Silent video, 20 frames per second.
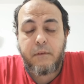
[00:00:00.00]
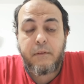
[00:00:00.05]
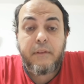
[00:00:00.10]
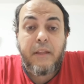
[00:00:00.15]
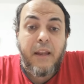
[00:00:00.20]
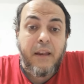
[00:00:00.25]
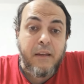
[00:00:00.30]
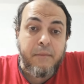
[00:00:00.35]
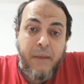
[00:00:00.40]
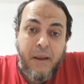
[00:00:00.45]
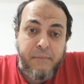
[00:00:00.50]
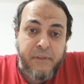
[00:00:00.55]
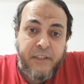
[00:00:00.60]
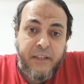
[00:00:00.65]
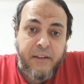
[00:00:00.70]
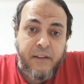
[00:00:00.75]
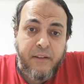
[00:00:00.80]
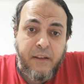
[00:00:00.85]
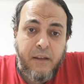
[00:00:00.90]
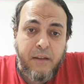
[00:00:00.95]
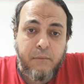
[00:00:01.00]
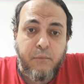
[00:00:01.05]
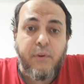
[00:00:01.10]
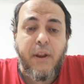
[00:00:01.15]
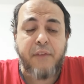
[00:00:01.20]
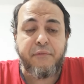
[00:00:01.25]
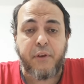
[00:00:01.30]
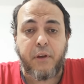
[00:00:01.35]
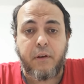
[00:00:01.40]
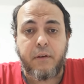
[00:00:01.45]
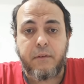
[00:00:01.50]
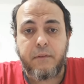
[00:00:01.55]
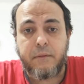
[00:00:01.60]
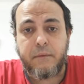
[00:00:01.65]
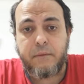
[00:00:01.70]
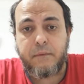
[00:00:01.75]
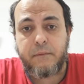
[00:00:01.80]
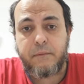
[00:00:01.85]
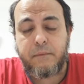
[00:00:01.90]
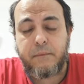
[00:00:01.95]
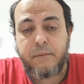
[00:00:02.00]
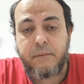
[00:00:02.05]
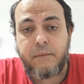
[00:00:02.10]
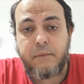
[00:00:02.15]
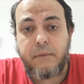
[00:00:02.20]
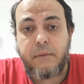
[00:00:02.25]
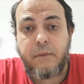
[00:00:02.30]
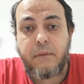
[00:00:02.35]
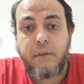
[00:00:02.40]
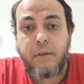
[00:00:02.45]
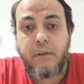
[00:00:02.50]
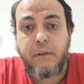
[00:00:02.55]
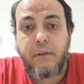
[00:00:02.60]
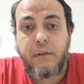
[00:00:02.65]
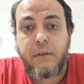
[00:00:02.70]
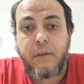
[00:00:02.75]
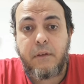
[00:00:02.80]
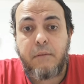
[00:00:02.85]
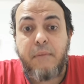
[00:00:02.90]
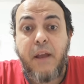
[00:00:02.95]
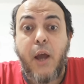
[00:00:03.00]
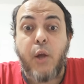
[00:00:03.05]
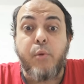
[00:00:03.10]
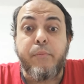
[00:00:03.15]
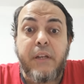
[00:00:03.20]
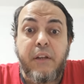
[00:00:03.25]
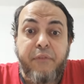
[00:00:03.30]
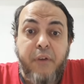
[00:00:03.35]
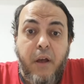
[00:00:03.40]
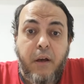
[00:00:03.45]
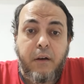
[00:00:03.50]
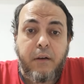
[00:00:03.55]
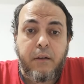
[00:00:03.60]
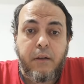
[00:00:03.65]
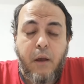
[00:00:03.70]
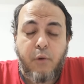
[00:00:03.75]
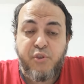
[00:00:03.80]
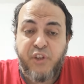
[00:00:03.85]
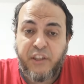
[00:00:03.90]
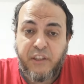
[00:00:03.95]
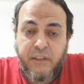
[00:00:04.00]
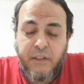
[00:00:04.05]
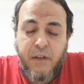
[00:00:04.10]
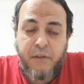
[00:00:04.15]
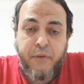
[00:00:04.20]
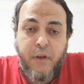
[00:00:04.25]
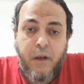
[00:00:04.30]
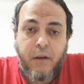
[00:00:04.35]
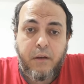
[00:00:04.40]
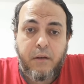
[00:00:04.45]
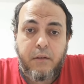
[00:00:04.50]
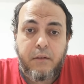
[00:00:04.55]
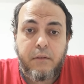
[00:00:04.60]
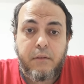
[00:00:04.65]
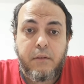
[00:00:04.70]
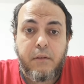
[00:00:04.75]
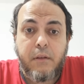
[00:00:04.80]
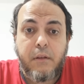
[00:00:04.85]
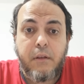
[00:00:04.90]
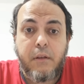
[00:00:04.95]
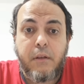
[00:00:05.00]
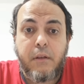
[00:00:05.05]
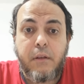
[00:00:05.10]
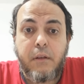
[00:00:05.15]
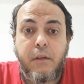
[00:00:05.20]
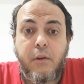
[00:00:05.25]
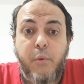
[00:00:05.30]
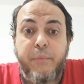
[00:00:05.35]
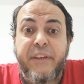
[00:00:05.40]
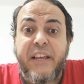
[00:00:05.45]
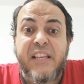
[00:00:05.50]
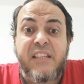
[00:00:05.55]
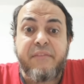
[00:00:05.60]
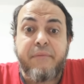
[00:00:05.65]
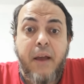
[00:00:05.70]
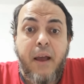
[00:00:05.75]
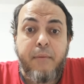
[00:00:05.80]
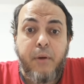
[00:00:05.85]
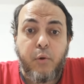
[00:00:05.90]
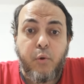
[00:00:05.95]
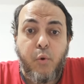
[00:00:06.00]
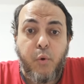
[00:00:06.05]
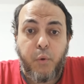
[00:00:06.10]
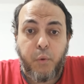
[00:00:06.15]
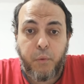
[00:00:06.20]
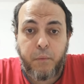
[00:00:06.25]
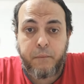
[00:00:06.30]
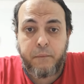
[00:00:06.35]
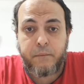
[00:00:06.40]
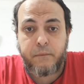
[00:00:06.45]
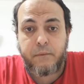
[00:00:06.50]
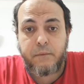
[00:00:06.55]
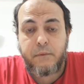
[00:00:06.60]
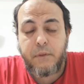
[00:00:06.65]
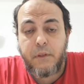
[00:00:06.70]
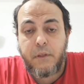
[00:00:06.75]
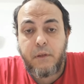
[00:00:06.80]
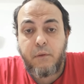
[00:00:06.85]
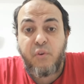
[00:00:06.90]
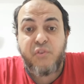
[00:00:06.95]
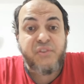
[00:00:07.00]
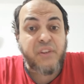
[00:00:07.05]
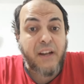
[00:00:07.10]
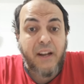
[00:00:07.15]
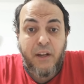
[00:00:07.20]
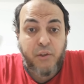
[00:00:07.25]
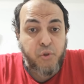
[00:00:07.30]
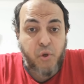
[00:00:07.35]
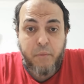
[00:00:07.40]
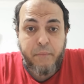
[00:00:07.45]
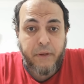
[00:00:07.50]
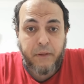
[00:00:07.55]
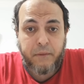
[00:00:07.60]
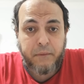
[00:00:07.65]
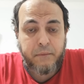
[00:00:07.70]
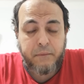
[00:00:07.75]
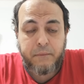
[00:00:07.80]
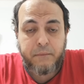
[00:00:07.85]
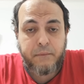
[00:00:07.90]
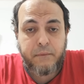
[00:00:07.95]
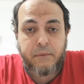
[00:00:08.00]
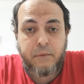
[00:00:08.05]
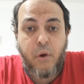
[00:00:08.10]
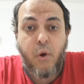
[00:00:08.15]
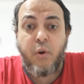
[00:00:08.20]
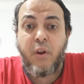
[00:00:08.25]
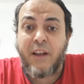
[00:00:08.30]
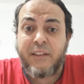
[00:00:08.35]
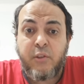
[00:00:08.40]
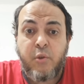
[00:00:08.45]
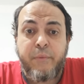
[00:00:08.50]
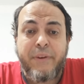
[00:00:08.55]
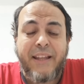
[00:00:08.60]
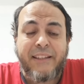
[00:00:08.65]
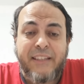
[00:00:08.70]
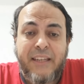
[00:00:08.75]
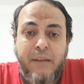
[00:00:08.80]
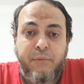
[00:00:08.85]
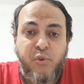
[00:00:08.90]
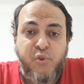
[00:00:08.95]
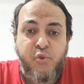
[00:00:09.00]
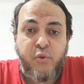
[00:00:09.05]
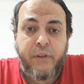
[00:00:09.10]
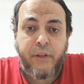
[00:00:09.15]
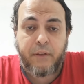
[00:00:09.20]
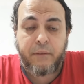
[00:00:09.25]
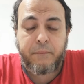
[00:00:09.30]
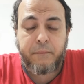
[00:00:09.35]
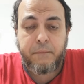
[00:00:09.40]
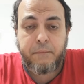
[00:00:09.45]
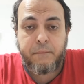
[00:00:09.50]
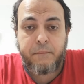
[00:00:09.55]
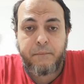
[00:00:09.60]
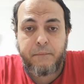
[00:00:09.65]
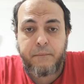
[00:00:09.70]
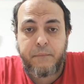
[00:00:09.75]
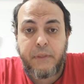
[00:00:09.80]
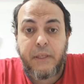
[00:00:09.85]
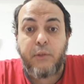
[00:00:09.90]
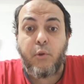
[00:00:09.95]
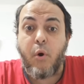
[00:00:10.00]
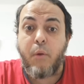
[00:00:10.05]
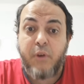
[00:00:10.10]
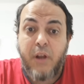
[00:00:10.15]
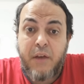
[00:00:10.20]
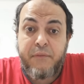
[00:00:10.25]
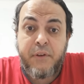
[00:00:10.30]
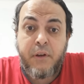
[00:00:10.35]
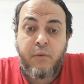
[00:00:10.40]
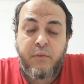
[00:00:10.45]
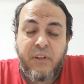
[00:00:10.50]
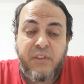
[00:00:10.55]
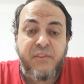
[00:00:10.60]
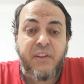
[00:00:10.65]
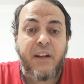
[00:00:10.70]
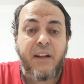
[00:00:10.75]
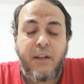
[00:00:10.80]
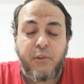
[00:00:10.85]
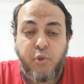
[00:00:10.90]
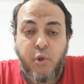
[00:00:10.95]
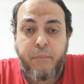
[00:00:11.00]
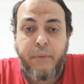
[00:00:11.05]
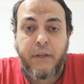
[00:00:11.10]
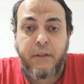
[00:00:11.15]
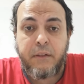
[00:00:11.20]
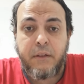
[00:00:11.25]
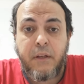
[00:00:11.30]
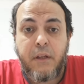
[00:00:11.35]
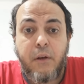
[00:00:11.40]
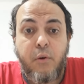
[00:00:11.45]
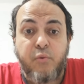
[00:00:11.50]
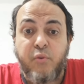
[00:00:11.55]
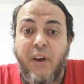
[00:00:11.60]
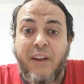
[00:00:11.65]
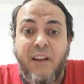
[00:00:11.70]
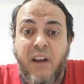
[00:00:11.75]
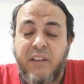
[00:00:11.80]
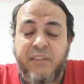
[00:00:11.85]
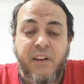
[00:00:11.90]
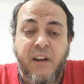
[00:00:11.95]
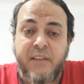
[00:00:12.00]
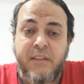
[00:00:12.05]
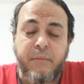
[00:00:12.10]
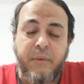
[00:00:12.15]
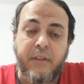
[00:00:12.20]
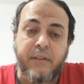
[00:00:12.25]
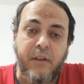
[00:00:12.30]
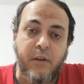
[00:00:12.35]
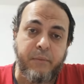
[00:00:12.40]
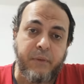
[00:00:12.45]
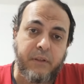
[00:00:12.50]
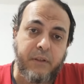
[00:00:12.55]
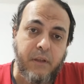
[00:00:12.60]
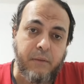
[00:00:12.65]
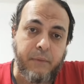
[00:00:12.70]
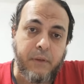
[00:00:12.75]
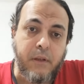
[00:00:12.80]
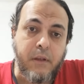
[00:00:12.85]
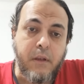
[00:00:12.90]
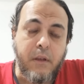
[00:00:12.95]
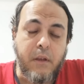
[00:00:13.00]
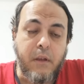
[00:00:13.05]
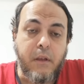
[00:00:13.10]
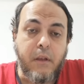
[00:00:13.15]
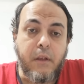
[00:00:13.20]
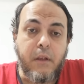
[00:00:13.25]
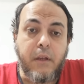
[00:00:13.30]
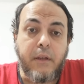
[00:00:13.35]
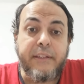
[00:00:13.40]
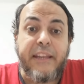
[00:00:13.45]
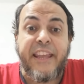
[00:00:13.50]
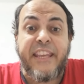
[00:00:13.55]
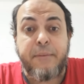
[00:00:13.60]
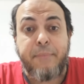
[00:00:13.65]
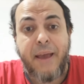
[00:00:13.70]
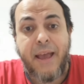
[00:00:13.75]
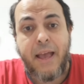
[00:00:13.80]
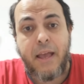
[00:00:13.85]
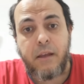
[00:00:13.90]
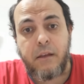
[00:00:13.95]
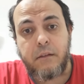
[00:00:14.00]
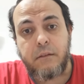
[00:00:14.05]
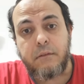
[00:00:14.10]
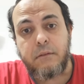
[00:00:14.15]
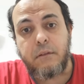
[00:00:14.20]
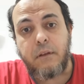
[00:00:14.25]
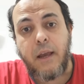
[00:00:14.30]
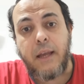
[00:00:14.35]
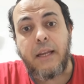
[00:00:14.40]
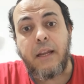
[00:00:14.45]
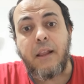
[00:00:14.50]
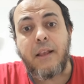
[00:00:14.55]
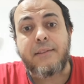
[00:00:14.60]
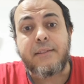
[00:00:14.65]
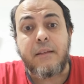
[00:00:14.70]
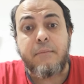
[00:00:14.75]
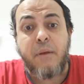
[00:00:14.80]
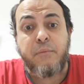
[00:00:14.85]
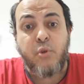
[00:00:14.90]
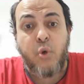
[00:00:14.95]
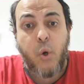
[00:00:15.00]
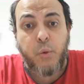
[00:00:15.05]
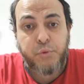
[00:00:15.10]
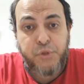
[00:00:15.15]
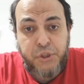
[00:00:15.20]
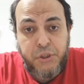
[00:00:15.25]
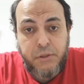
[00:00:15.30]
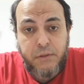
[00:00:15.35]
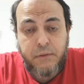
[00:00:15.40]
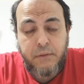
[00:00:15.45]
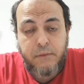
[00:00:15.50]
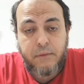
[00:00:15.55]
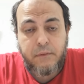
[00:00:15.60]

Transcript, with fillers: ده اللي بيعمل كده ده منافق معلوم النفاق أو شديد النفاق وبيجازف بعمله كله والصلاة لا تقبل هقول لحضراتكم الأدلة من السنة إن هو منافق وإن الصلاة لا تقبل وإنه على خطر عظيم جدا يوم القيامة ناهيك بقى عن اصلا ما بيقومش